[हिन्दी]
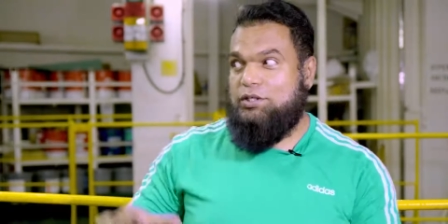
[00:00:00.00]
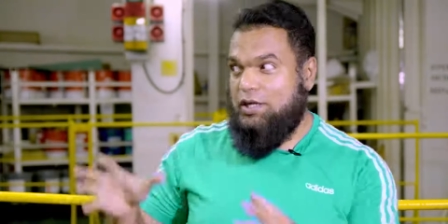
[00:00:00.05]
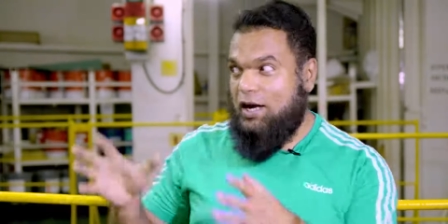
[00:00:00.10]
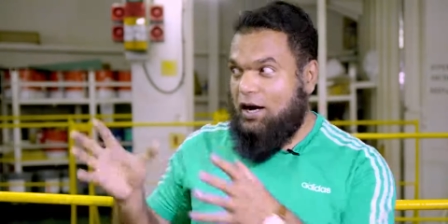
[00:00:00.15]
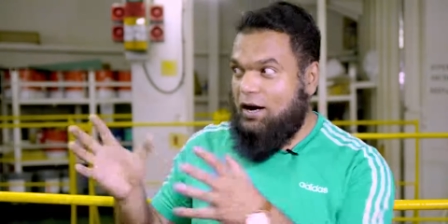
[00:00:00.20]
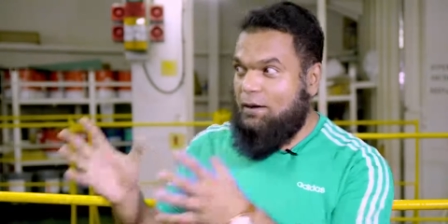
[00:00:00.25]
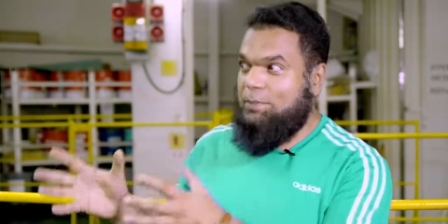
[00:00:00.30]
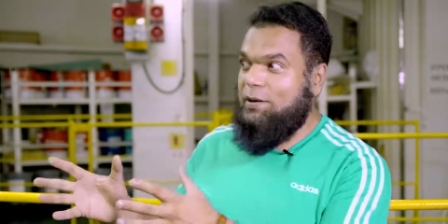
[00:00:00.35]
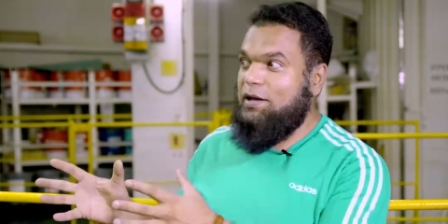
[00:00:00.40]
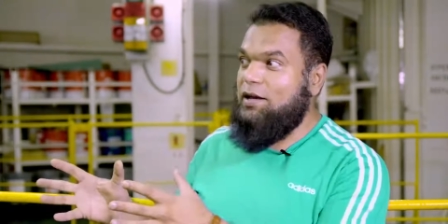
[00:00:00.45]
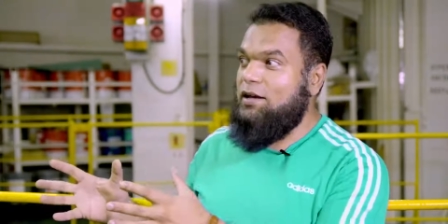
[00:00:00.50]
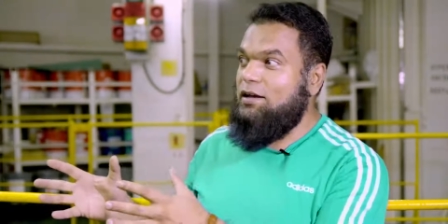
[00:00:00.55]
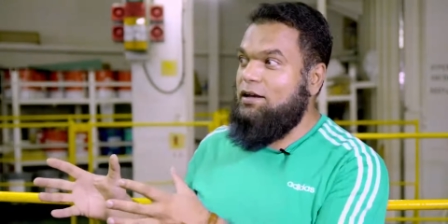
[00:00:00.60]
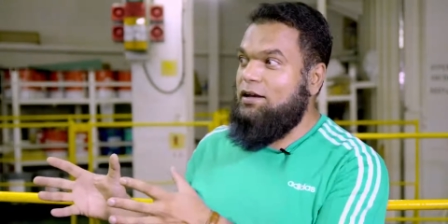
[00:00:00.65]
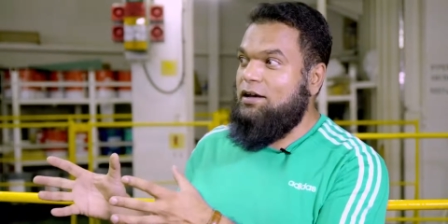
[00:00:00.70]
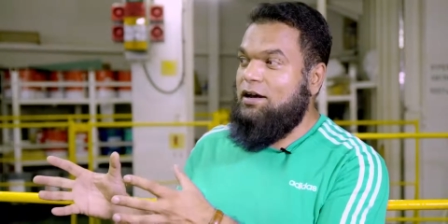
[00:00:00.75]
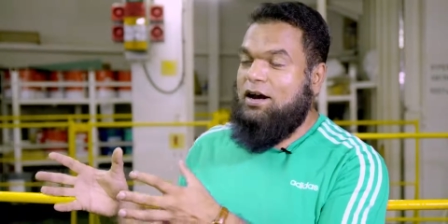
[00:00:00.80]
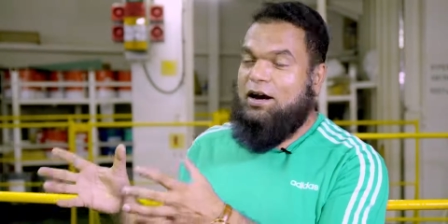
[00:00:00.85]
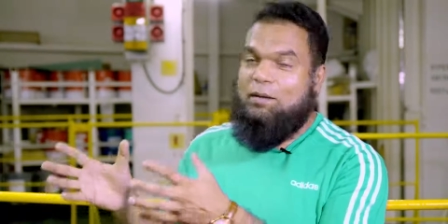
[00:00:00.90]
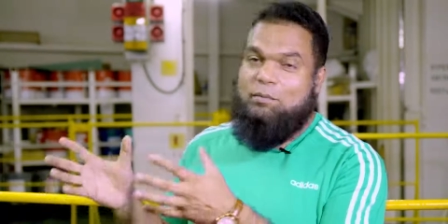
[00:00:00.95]
यहाँ पे
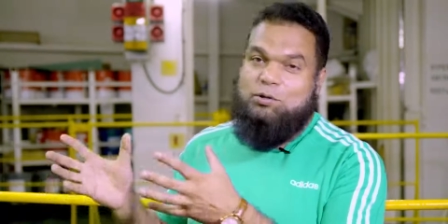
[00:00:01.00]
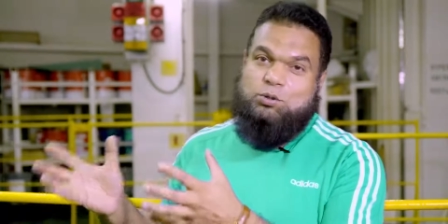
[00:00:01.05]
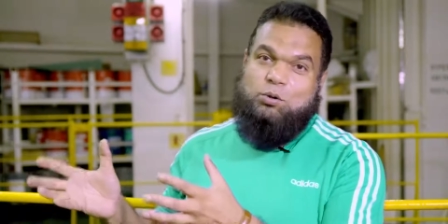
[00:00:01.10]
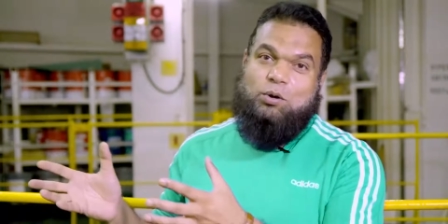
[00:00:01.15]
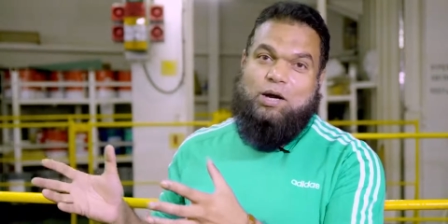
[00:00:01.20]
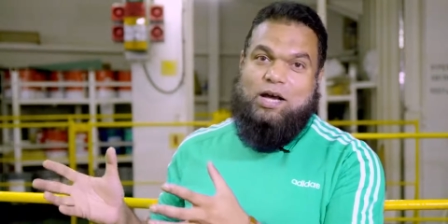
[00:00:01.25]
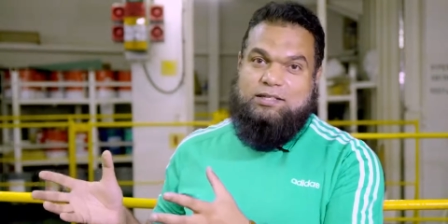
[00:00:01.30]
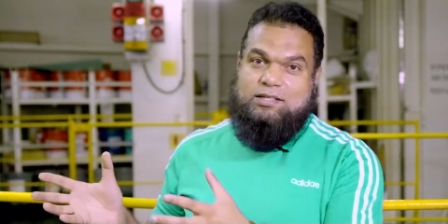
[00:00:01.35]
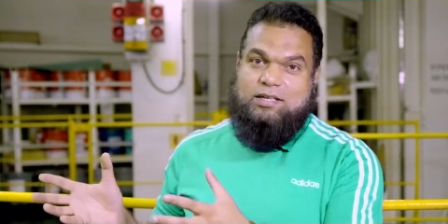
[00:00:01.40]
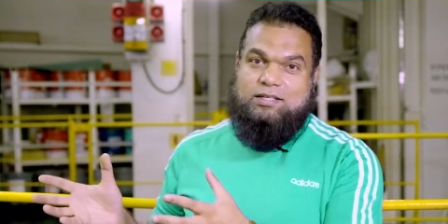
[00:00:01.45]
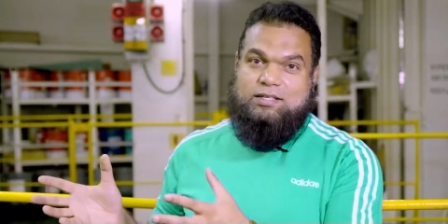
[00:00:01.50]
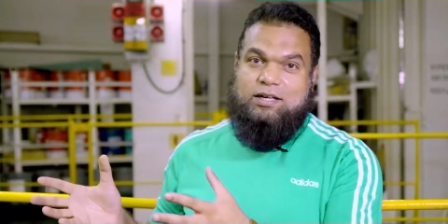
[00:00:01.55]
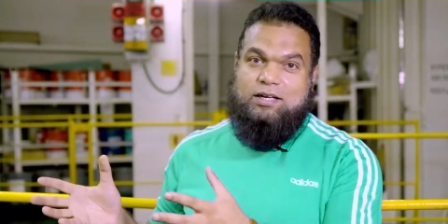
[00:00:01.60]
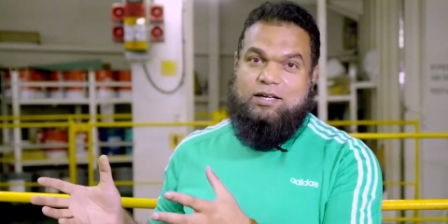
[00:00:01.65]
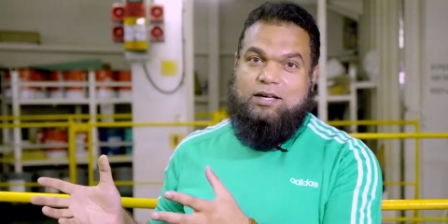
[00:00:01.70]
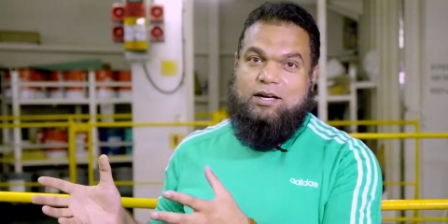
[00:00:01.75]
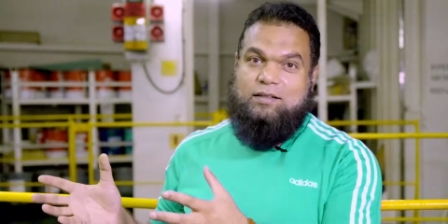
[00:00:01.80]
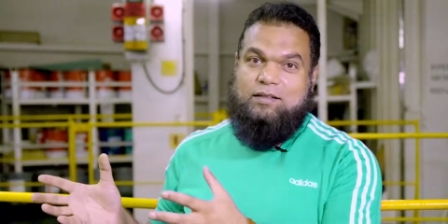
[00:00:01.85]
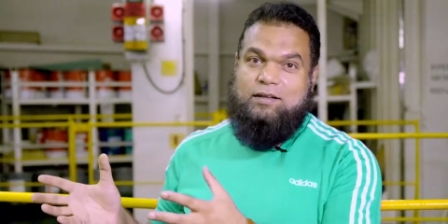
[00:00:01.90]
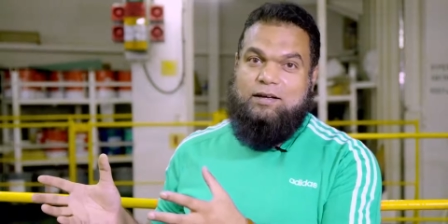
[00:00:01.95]
हम इसको कैसे
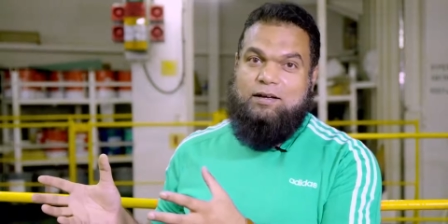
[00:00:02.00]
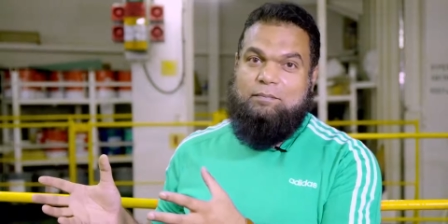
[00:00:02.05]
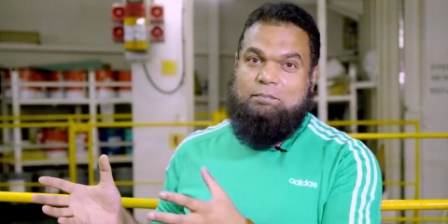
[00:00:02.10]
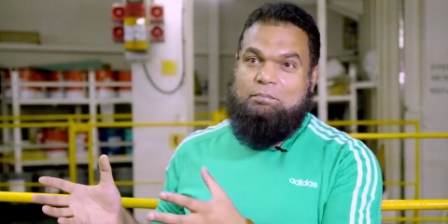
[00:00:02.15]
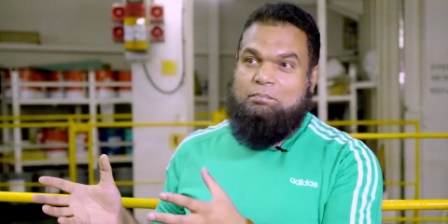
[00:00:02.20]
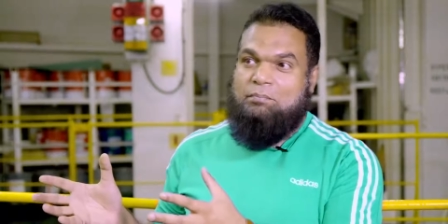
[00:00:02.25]
शेयर करते हैं